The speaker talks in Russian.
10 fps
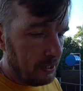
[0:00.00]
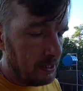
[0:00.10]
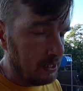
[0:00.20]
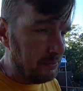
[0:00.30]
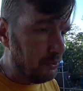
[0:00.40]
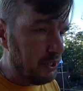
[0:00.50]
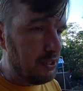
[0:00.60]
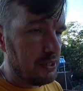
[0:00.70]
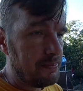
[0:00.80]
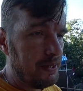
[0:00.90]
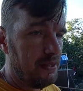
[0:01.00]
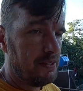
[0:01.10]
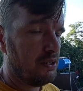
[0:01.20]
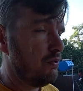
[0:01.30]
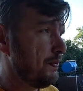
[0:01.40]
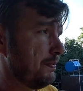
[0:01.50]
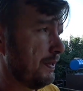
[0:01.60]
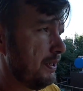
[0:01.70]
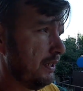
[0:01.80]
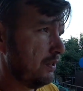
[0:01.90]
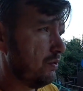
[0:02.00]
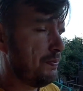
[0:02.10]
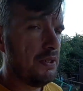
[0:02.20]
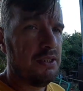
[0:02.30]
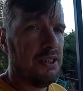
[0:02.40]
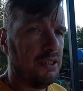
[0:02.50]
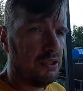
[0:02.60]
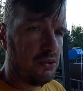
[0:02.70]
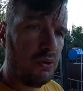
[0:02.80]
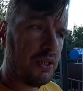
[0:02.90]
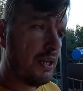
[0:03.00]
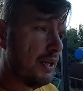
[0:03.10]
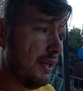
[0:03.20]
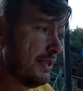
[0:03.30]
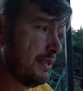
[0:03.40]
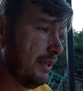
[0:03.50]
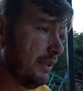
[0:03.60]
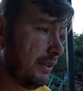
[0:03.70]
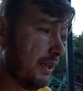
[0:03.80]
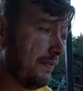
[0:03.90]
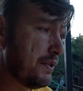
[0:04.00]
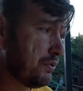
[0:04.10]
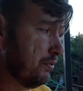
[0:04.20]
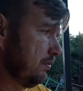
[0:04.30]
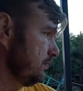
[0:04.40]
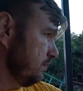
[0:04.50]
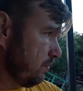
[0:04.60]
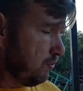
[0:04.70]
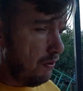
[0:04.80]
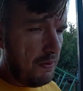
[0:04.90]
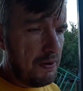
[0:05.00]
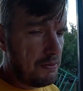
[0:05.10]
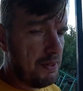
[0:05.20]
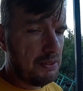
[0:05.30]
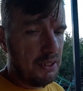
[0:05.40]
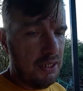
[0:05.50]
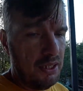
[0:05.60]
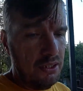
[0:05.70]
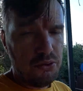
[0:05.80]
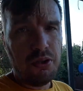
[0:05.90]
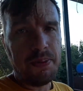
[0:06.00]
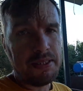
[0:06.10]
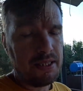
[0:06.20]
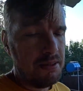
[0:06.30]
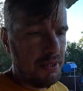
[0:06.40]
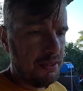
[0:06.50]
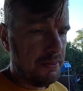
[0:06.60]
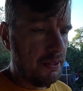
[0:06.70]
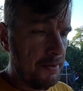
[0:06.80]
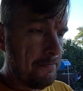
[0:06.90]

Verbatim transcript: Как-нибудь денежка появится, купить материалы, купить, сделать столик, сделать лавочку ну, другого формата, ну, чтобы ассортимент был.